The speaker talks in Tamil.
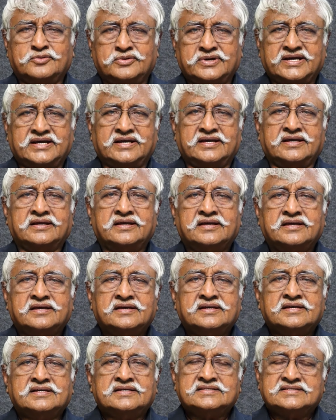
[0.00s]
கூட
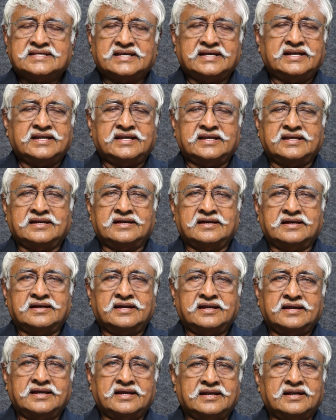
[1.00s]
சென்னையில்
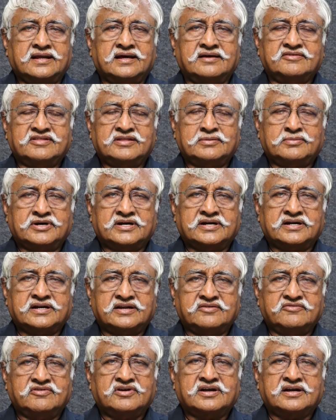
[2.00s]
எல்லா விதமான
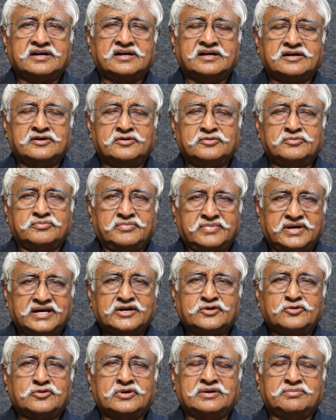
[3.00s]
நிவாரணங்களும்
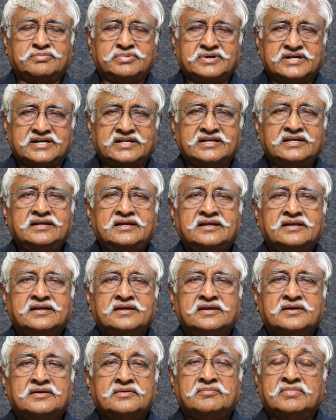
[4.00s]
மேற்கொள்ளப்பட்டு
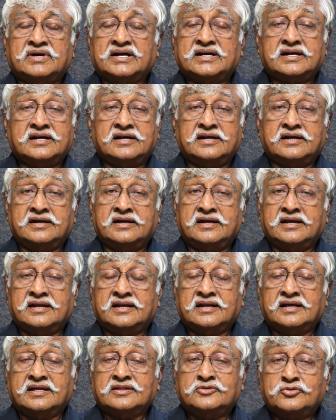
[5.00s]
மக்கள்
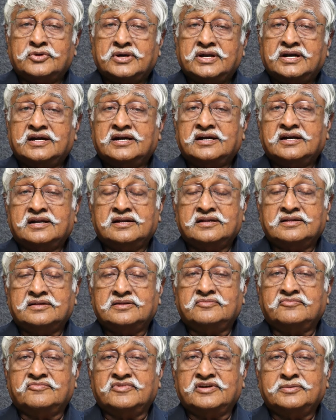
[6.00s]
எல்லா
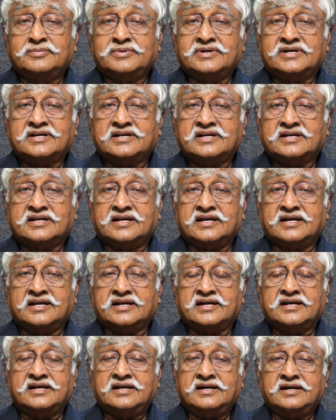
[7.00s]
துயரங்களிலிருந்தும்
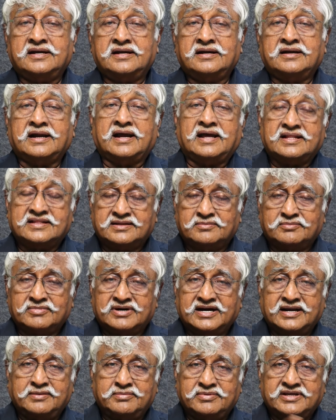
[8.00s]
விடுபட்டிருக்கிறார்கள் அந்த
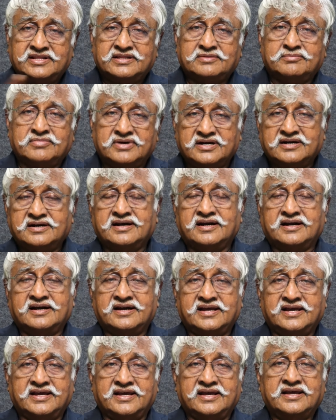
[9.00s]
மழை பெய்த
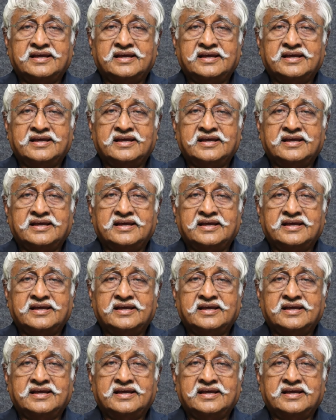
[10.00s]
மறுநாடே